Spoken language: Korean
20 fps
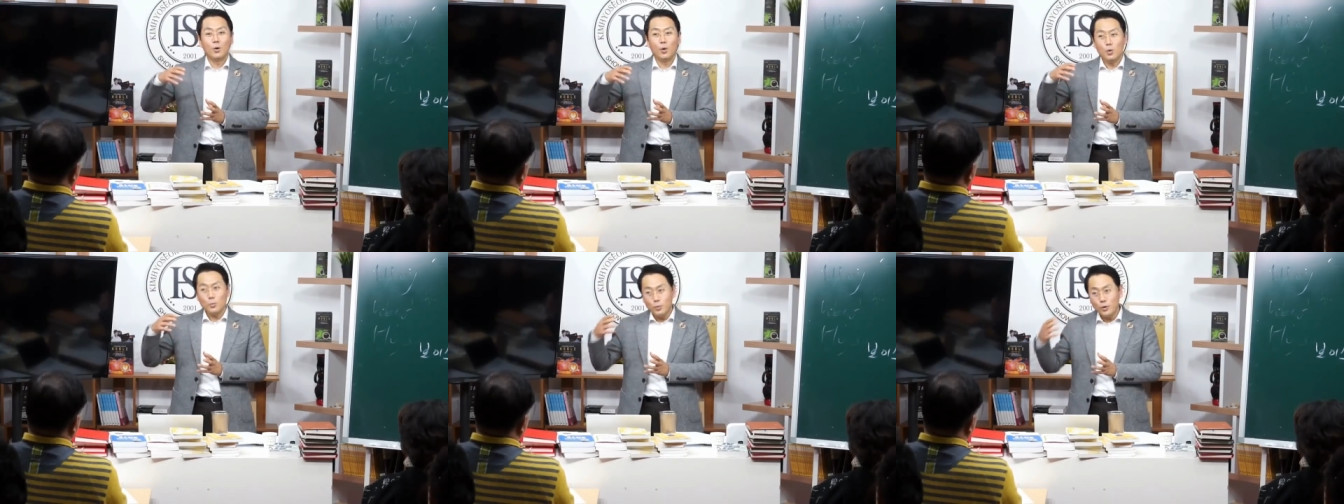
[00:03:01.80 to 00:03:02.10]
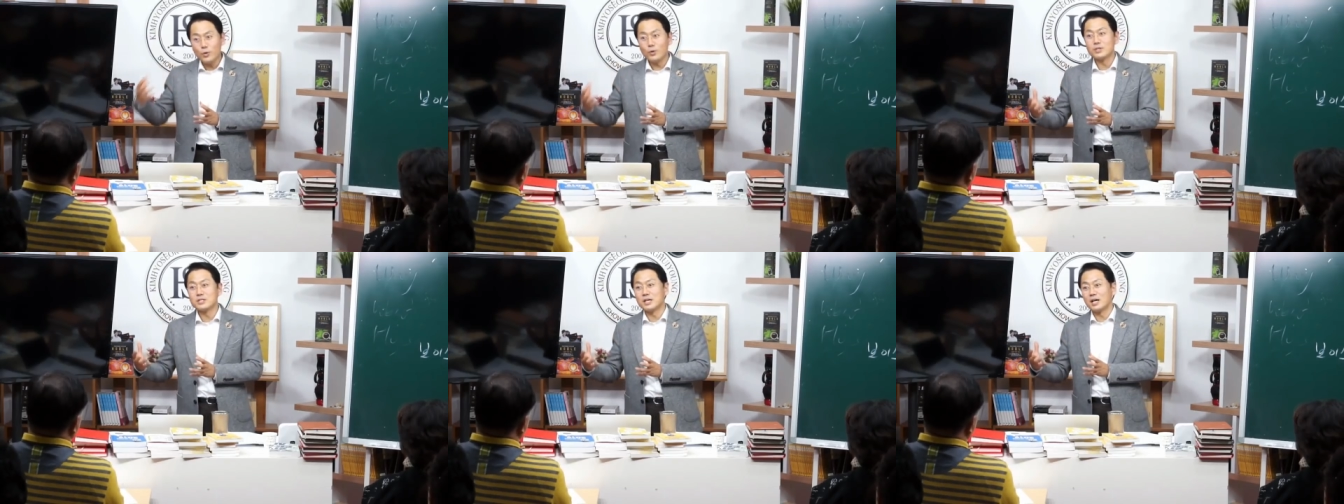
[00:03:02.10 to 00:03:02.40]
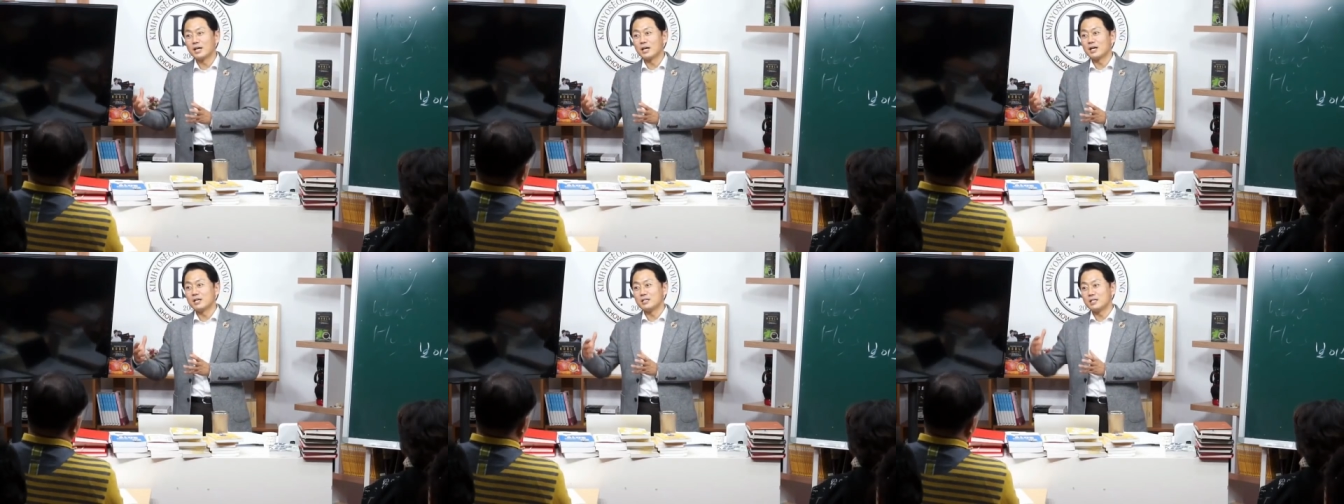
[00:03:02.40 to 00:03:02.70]
홍보
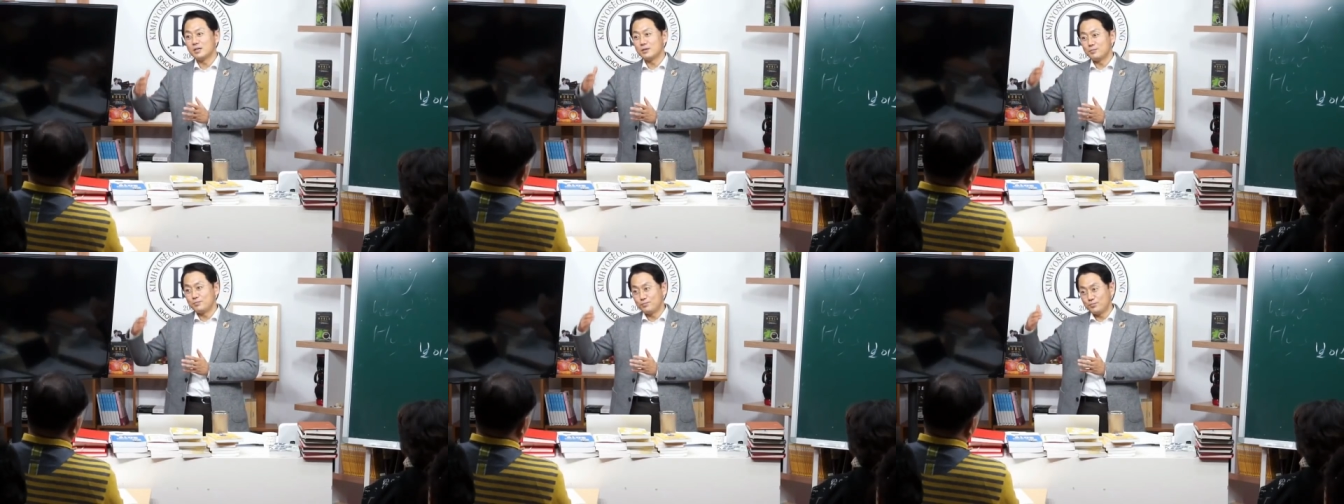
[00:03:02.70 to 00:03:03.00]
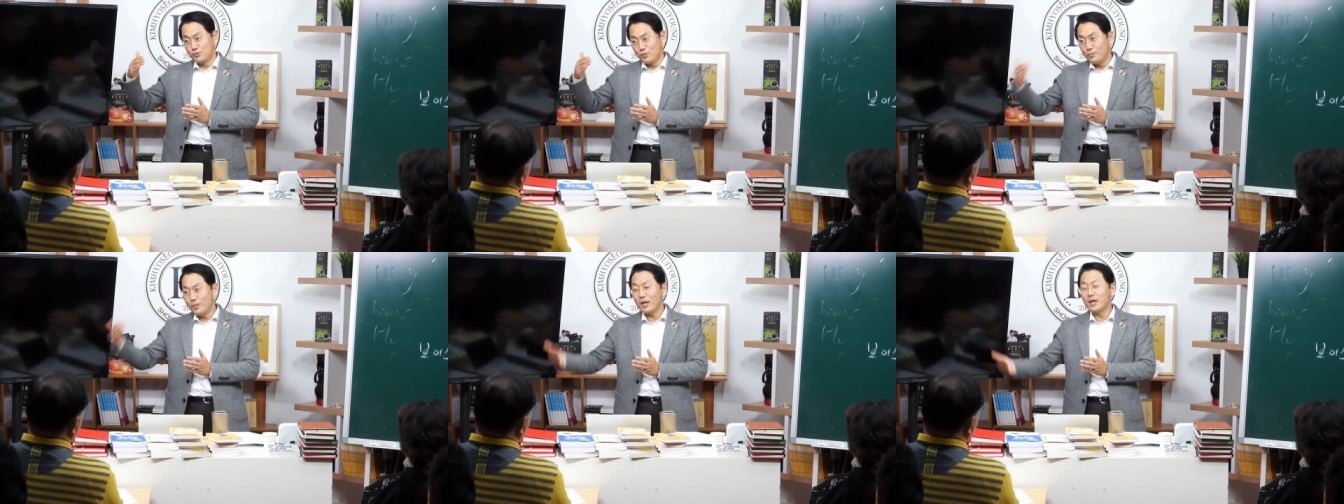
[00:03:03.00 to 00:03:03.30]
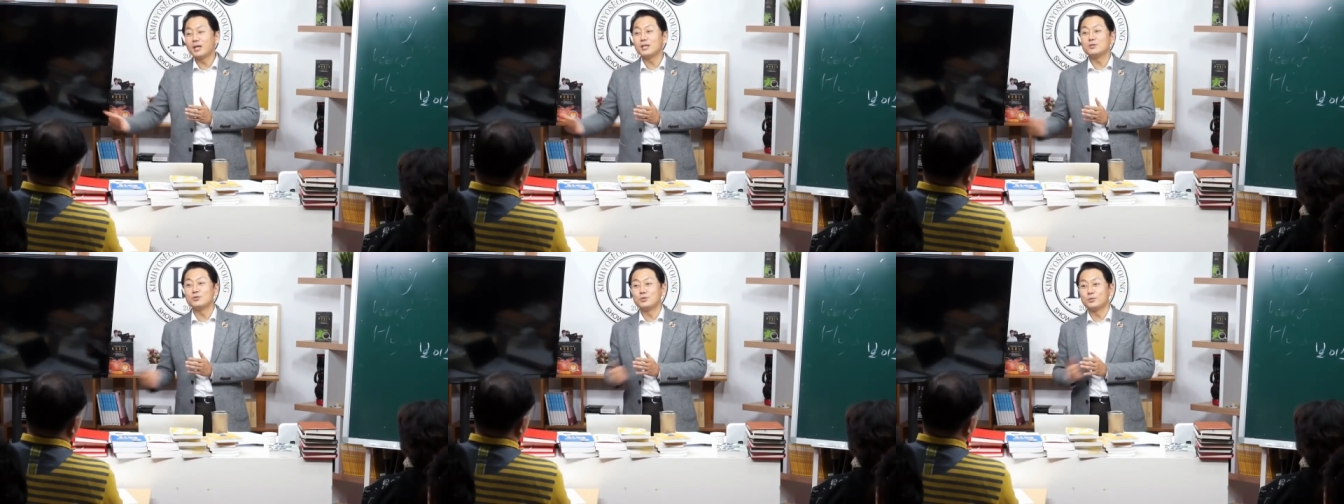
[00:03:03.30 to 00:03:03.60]
영상까지 풀
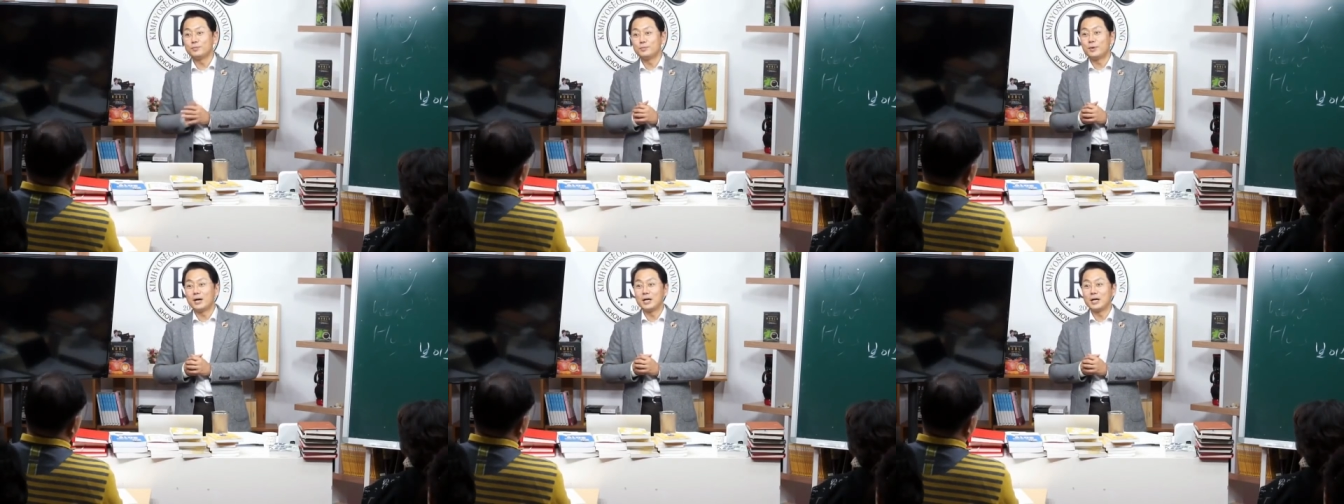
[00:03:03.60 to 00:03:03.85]
패키지로